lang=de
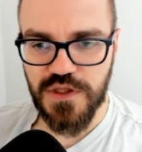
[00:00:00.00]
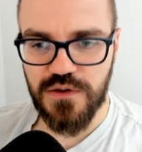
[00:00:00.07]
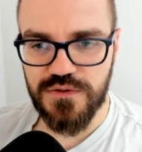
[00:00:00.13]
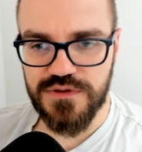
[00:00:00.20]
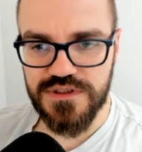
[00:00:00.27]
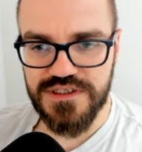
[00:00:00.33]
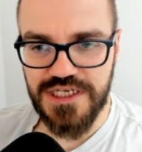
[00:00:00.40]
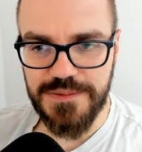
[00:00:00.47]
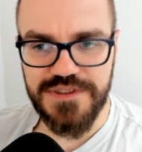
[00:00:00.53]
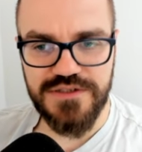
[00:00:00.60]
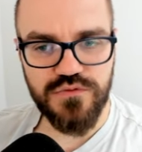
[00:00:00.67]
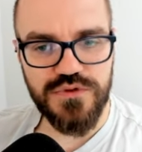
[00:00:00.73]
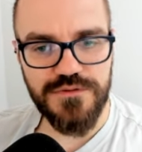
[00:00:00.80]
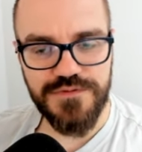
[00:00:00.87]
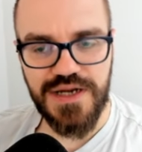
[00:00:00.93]
Und ich habe ja
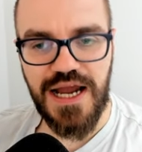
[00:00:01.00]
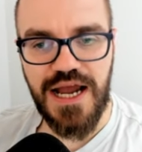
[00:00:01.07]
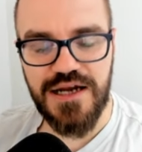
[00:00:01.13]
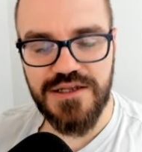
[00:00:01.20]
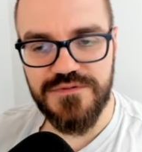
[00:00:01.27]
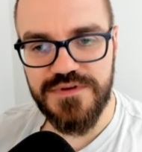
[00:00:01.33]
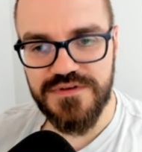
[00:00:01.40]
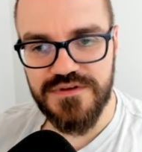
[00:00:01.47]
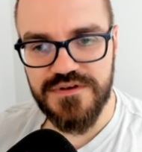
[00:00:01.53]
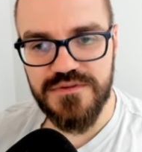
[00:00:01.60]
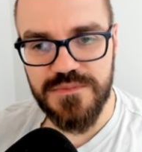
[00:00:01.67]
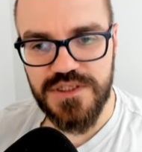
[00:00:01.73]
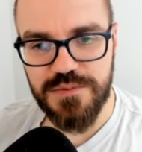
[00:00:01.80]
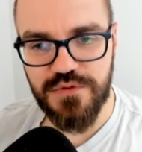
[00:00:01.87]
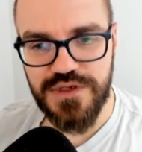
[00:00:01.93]
nun gefragt, wie es ist
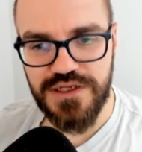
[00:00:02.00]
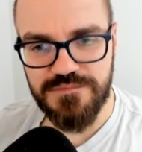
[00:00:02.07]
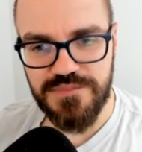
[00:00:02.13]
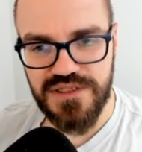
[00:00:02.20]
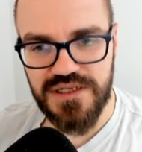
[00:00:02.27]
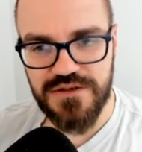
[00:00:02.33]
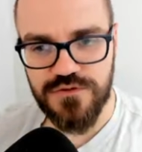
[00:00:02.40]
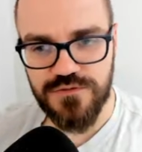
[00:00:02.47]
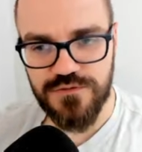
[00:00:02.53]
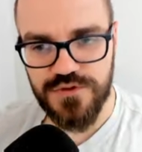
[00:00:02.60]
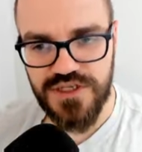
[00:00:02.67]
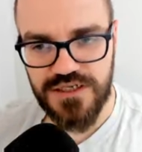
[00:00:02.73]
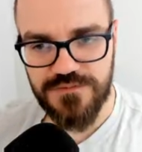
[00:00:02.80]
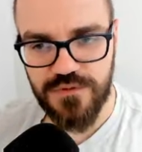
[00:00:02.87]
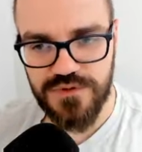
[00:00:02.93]
mit der Projektplanung für
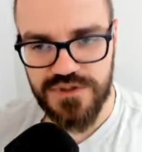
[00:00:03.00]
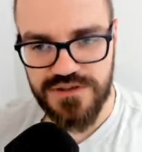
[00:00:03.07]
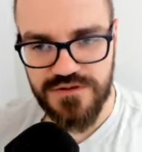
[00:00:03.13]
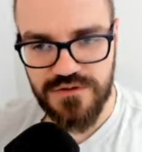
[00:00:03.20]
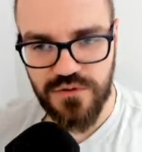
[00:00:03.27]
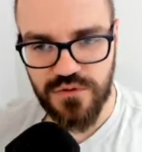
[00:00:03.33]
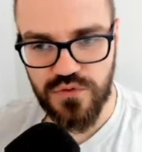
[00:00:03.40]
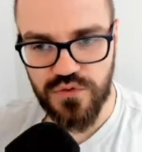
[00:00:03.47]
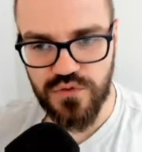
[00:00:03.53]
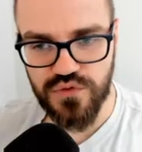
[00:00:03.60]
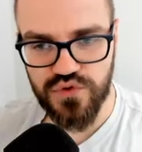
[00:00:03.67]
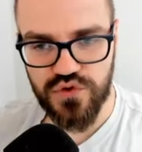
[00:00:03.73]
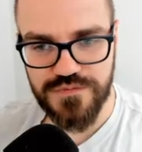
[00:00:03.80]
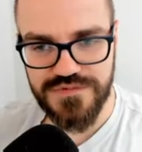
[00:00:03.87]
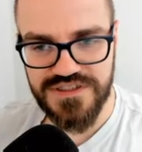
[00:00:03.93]
die Einführung eines neuen
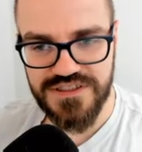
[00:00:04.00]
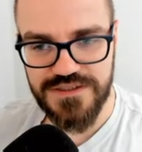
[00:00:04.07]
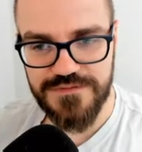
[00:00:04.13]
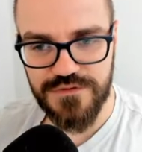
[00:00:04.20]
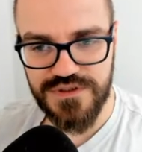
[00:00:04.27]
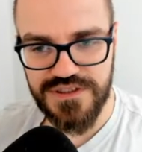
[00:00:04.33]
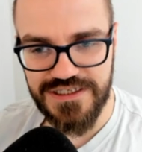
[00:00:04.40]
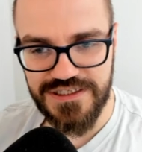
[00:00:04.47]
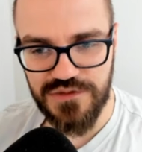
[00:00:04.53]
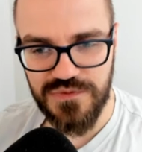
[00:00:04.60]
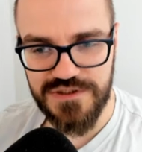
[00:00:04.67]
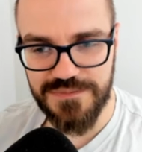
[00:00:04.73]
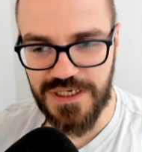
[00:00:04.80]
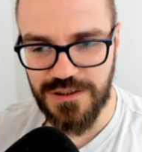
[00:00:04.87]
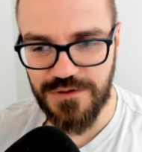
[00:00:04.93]
Ökostromtarifs. Und dann hatte
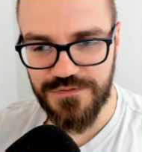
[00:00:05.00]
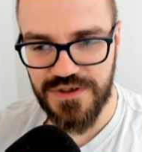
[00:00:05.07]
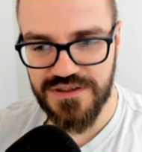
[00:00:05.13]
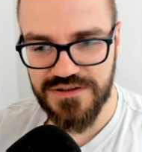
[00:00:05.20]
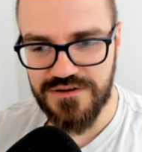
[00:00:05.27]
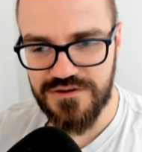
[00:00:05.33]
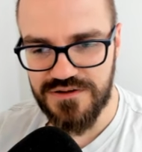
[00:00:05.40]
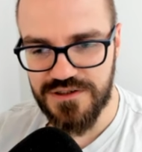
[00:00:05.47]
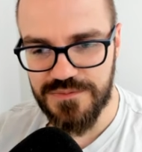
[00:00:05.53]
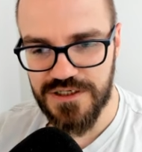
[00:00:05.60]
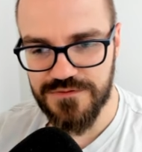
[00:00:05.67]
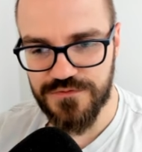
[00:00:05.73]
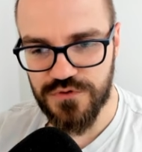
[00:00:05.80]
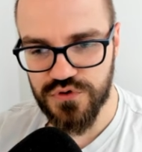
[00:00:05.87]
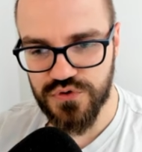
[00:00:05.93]
eben angefangen, ja, hier
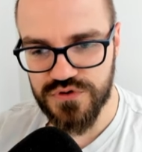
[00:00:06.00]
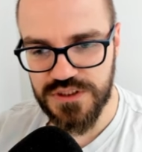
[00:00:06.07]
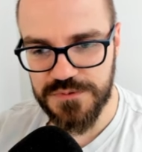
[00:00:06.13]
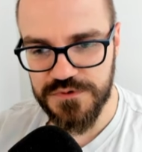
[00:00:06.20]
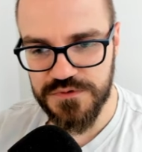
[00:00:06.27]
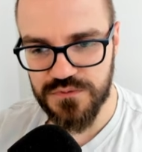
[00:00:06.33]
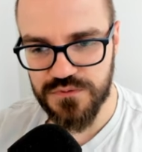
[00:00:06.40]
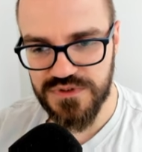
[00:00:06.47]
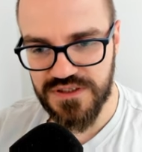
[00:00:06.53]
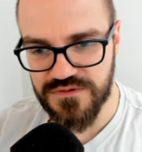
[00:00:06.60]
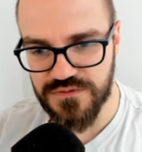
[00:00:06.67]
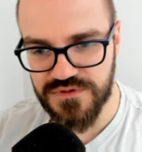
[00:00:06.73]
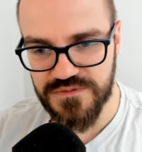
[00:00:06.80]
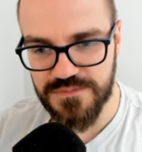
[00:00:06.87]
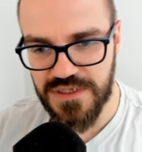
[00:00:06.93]
Marktforschung, da musst du das
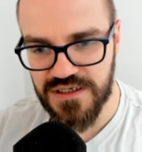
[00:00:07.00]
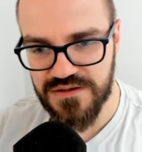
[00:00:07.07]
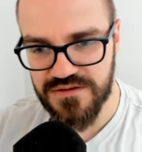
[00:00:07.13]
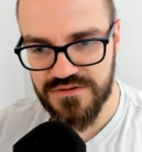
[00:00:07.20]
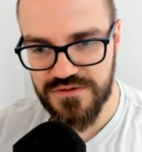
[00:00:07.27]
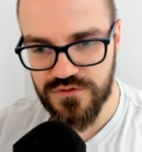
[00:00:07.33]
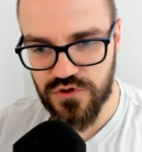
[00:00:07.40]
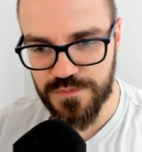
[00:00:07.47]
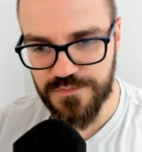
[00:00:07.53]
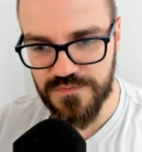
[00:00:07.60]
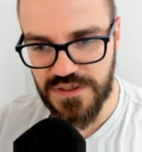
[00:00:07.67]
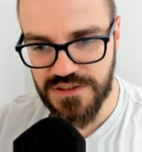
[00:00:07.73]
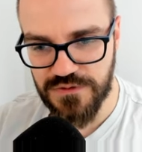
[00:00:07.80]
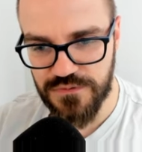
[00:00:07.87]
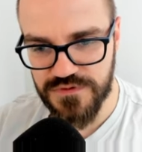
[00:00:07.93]
und das machen,
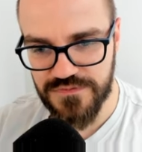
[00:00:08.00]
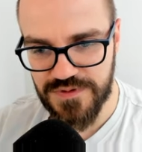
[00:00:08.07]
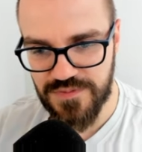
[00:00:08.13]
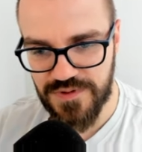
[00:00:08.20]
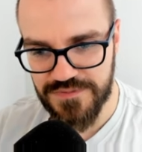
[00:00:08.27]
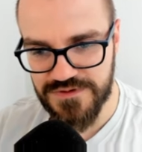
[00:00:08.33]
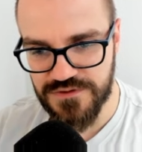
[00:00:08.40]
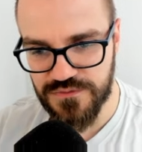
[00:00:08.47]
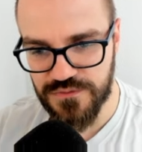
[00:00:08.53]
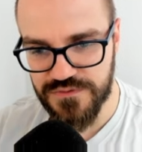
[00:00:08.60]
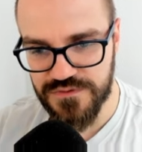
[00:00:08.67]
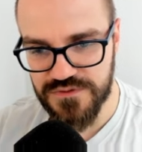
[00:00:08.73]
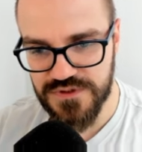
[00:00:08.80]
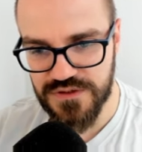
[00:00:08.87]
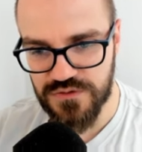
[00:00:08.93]
Zielgruppenanalyse,
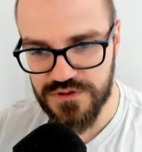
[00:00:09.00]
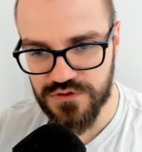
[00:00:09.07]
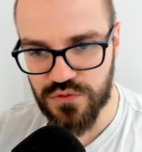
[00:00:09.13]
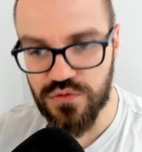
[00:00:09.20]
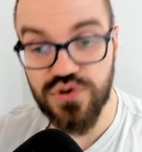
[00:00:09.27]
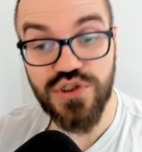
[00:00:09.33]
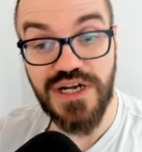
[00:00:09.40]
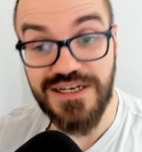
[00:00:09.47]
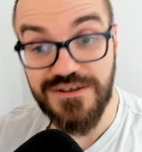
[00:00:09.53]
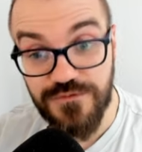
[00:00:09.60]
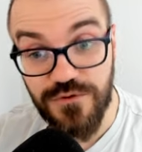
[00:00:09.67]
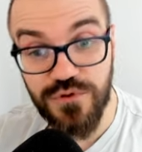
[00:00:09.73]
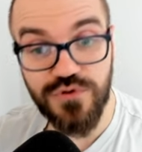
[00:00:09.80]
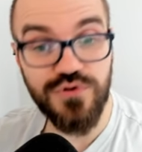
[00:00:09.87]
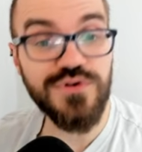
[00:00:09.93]
Wettbewerbsanalyse, regulatorische
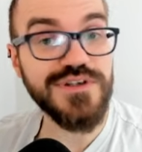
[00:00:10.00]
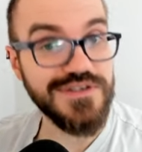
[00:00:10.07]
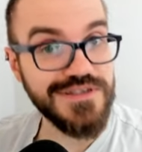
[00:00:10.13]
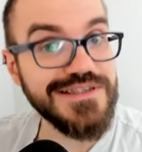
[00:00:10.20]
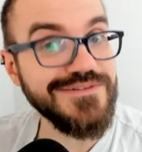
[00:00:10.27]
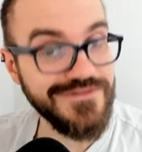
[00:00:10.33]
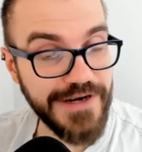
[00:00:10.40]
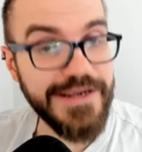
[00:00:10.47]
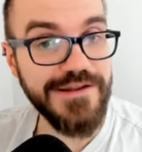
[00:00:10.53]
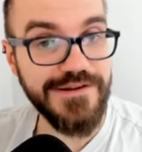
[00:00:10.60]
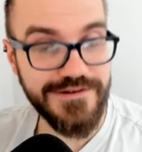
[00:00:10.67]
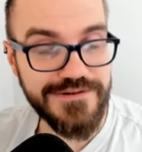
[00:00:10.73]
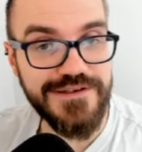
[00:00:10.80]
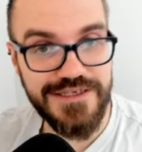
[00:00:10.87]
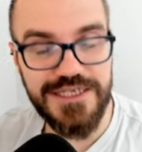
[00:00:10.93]
Anforderungen,
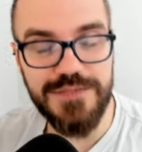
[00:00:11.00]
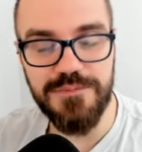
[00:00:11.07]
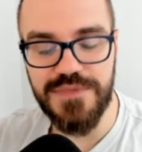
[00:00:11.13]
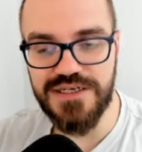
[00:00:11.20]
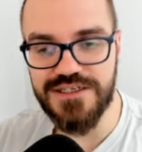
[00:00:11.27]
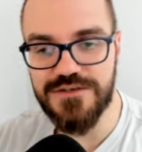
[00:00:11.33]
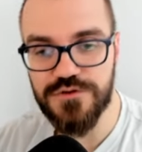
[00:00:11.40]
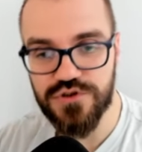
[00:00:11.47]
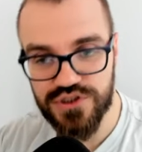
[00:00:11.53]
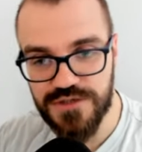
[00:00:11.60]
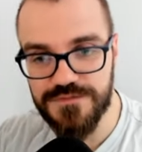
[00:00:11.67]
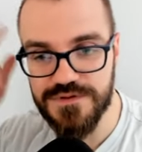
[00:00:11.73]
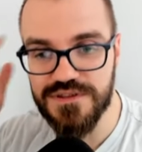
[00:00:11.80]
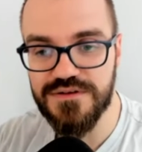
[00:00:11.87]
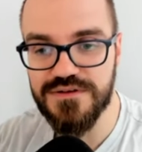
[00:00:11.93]
weil eben
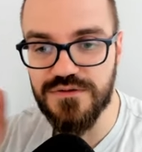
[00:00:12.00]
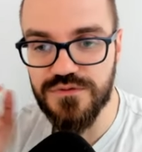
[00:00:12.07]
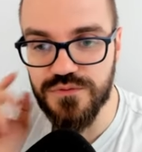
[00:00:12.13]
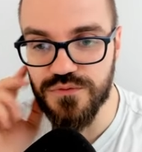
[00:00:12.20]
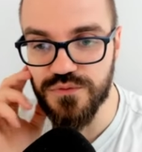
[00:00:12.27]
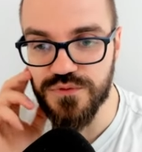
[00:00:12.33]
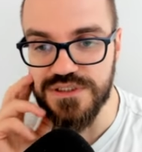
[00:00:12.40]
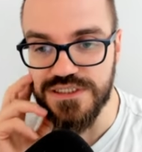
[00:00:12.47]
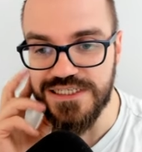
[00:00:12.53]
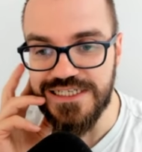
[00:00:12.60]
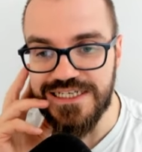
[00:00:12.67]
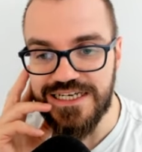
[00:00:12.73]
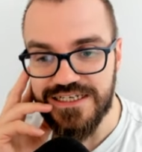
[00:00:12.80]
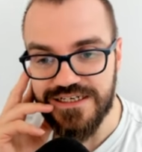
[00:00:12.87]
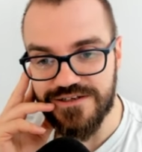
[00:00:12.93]
Energiewirtschaft, ne, ist ja sogar
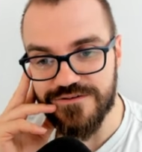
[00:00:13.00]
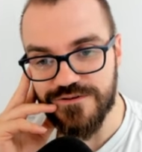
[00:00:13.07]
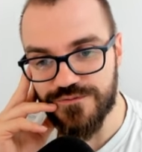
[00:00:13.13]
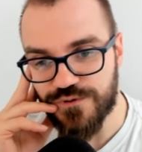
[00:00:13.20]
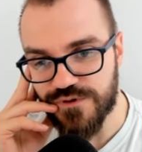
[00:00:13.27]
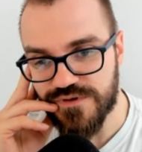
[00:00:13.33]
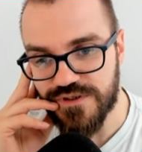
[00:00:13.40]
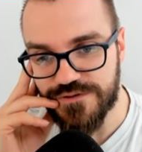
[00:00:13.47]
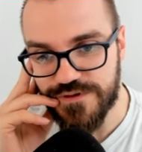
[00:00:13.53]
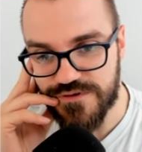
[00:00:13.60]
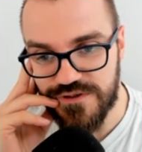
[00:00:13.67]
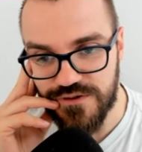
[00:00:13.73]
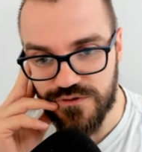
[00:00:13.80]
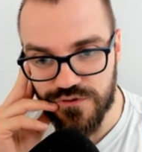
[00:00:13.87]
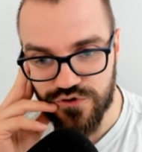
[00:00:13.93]
ganz sinnvoll,
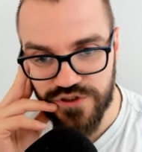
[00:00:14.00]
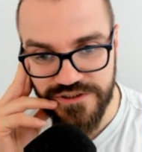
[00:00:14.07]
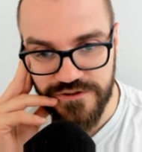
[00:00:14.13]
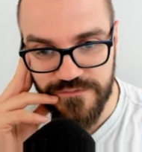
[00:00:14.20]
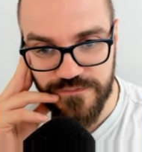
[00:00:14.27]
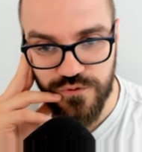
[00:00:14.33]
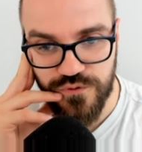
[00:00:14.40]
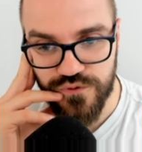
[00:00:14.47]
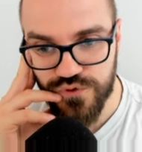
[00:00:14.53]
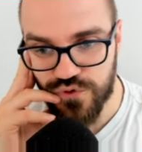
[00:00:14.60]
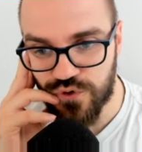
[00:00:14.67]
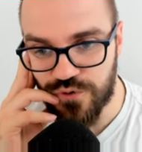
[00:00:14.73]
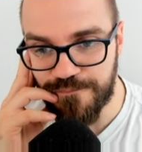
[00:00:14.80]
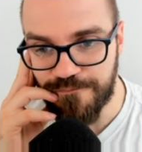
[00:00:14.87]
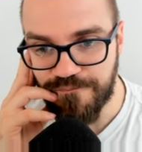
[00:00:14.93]
Zertifizierung, Standards für
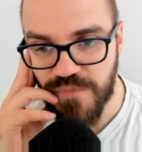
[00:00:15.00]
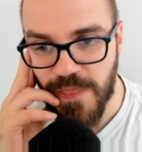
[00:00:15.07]
Ökostrom,